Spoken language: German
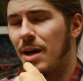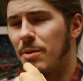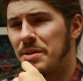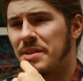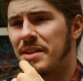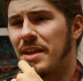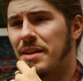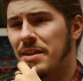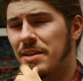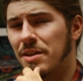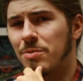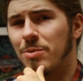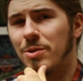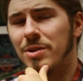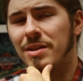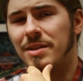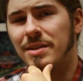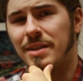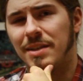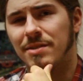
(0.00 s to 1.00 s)
aber ich denke, das
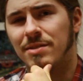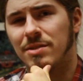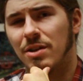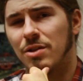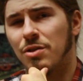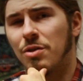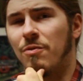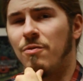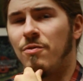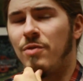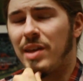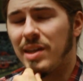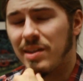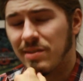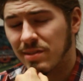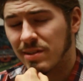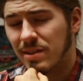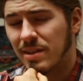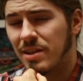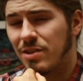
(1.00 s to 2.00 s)
wird in den nächsten Jahren noch
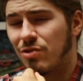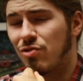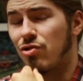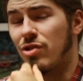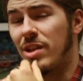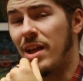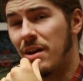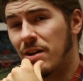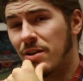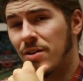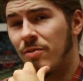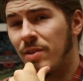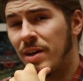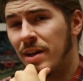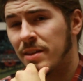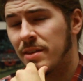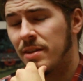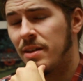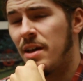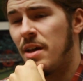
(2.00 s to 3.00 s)
wesentlich stärker
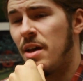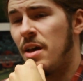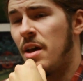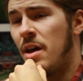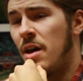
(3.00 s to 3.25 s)
werden.